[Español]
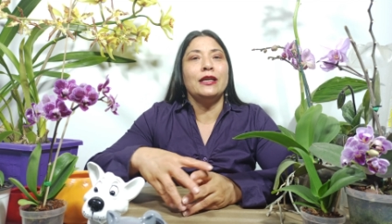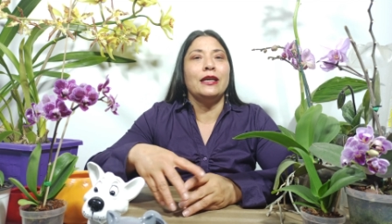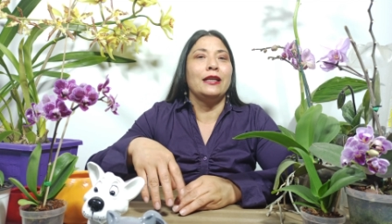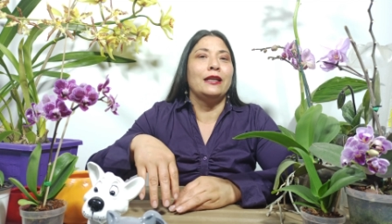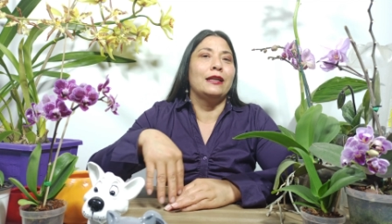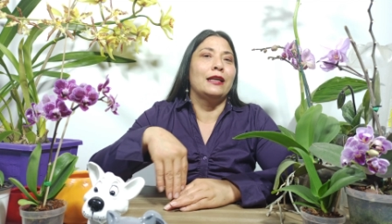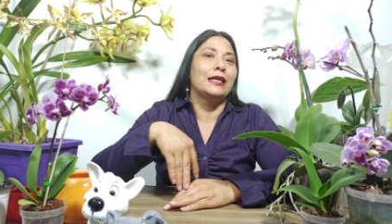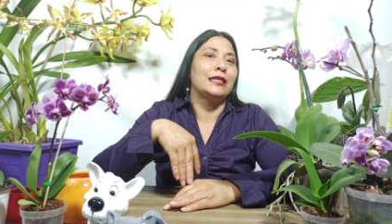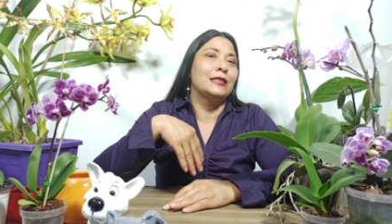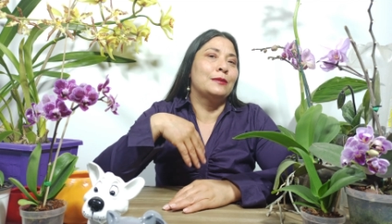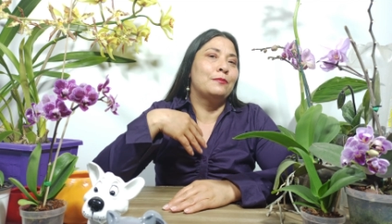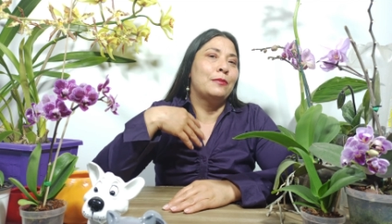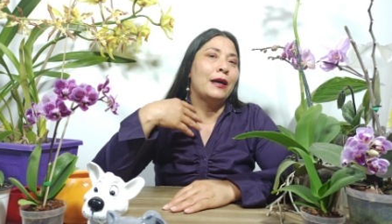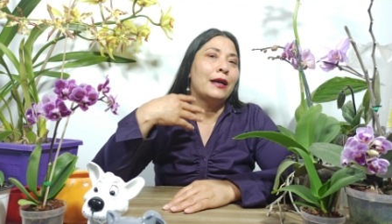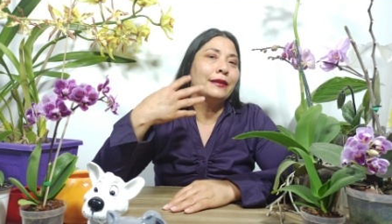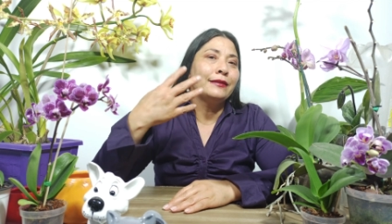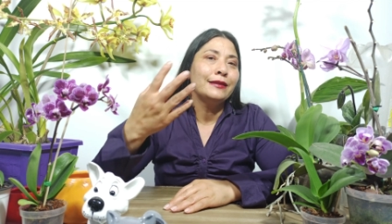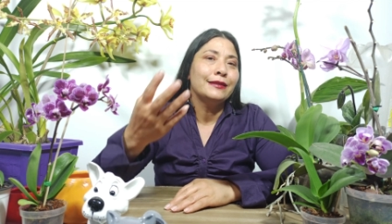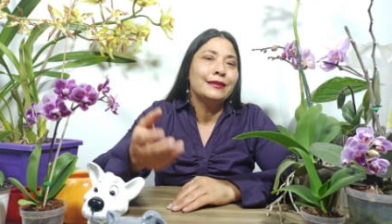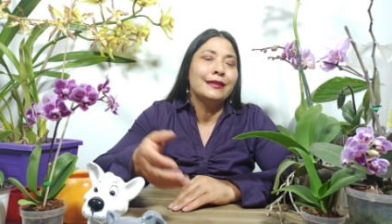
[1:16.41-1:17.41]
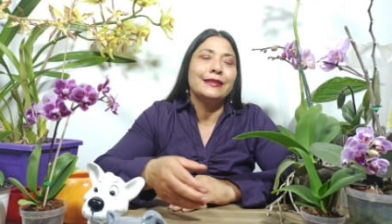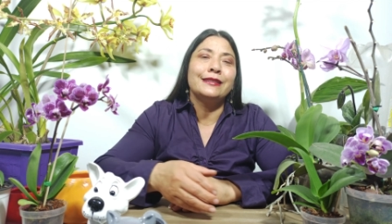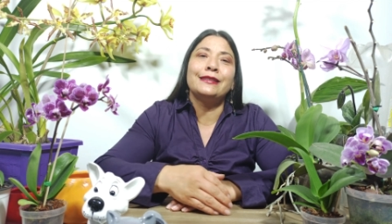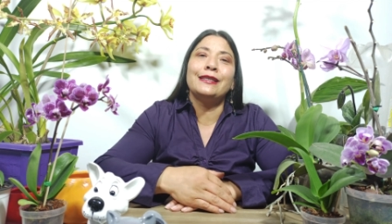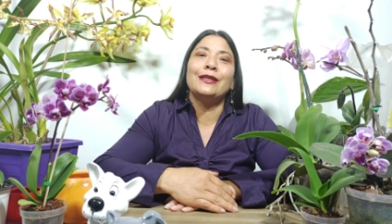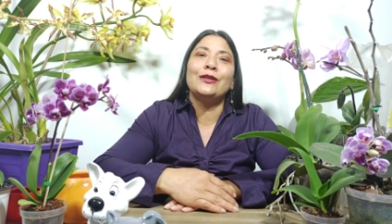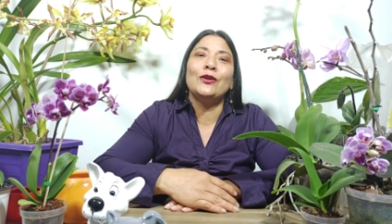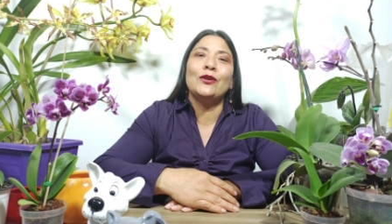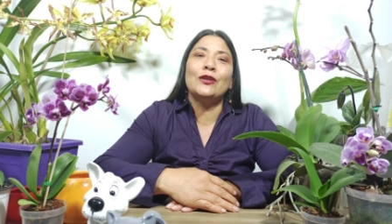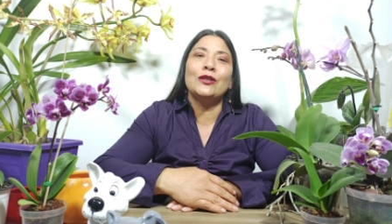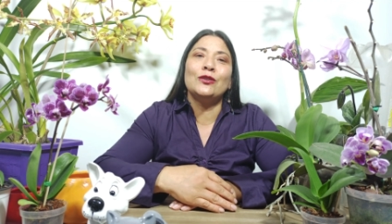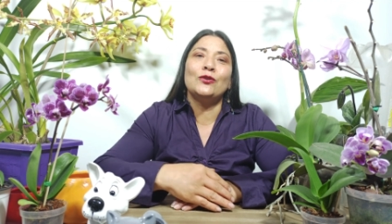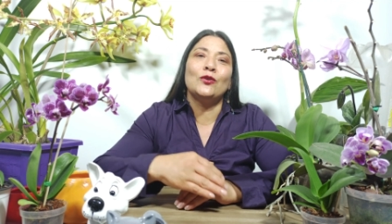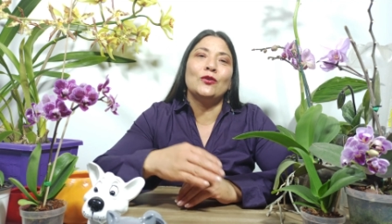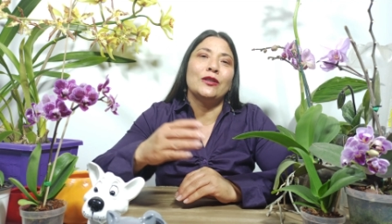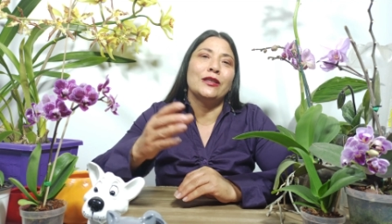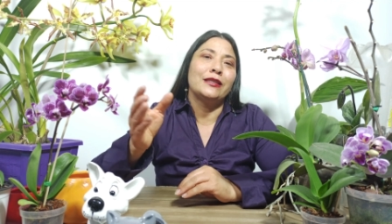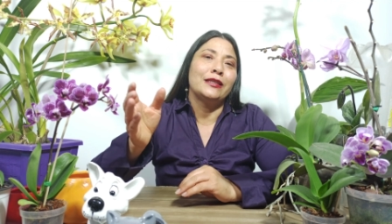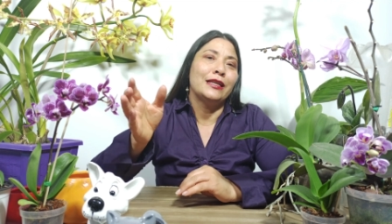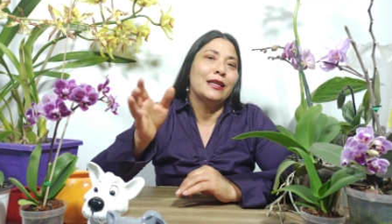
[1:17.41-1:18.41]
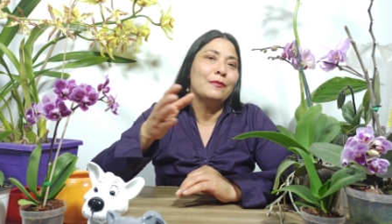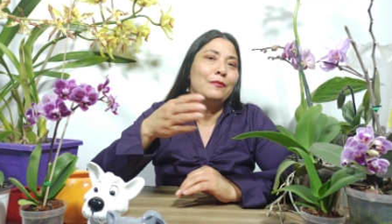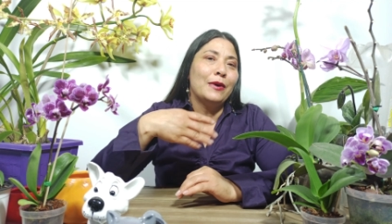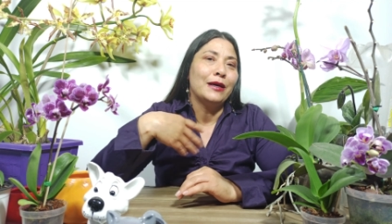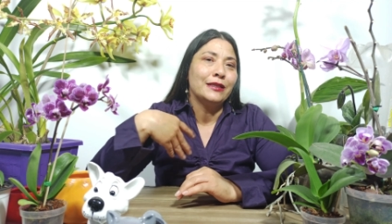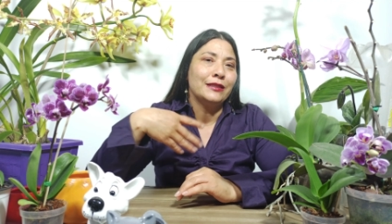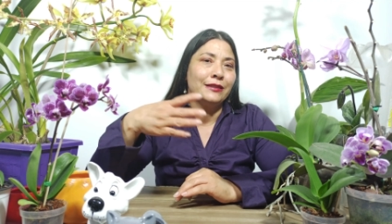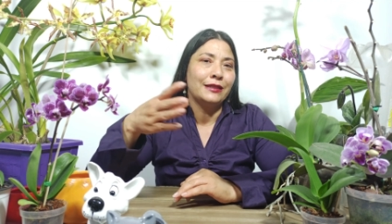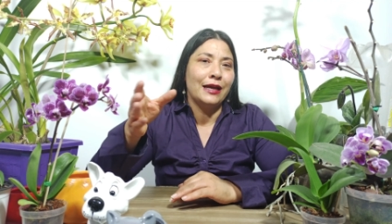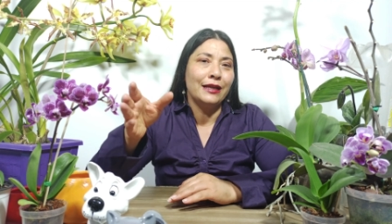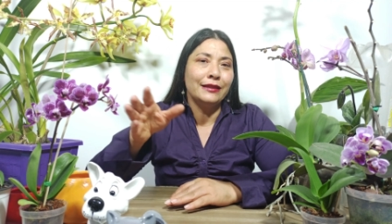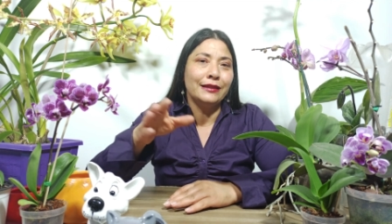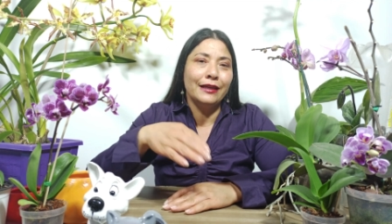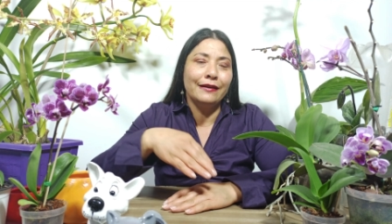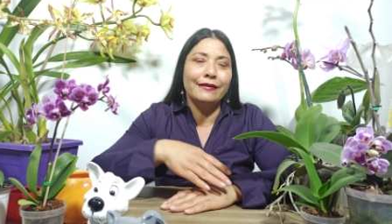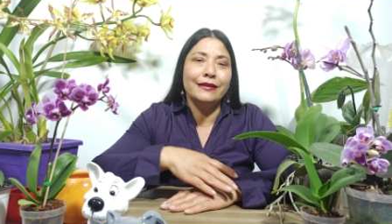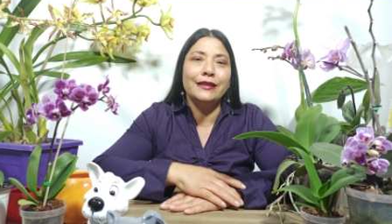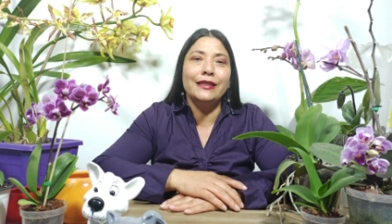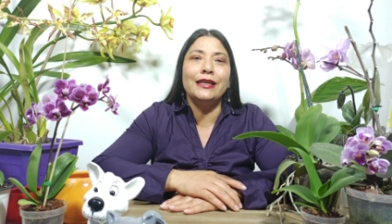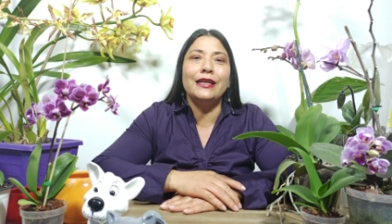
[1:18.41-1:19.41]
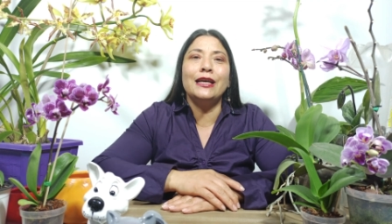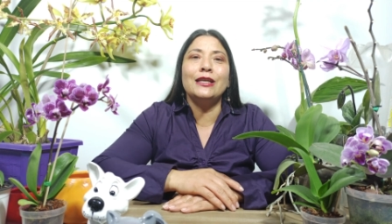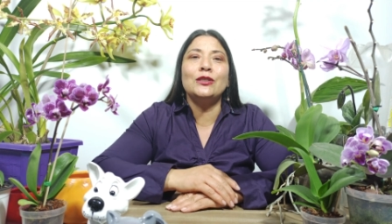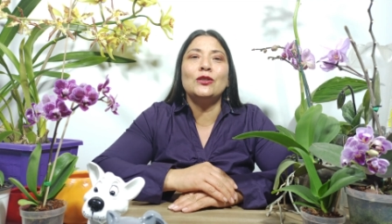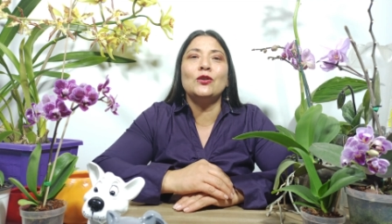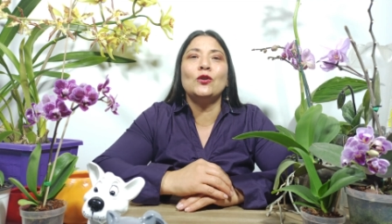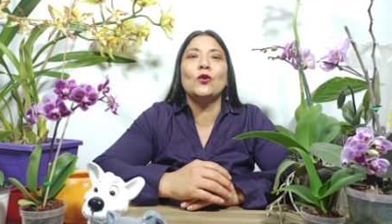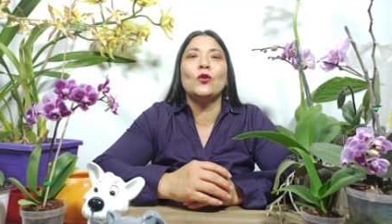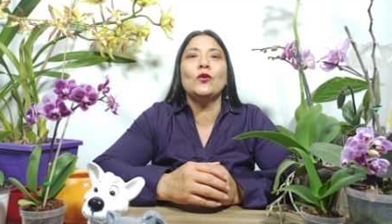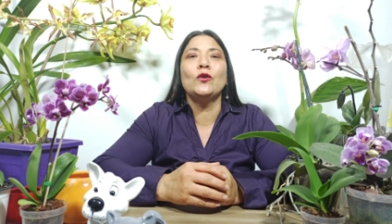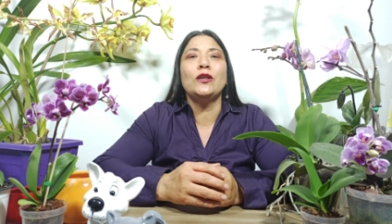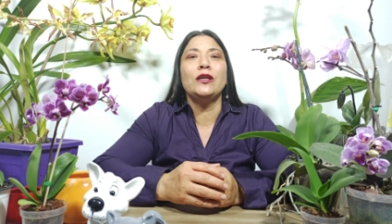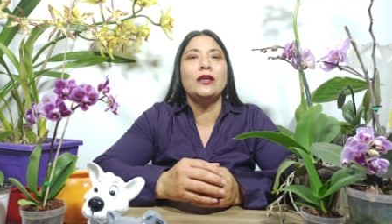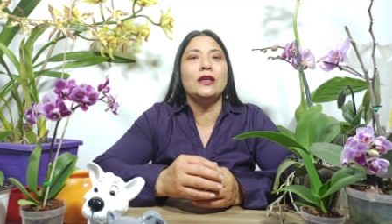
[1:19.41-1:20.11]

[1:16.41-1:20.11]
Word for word: en las partes exteriores donde tienen bastante ventilación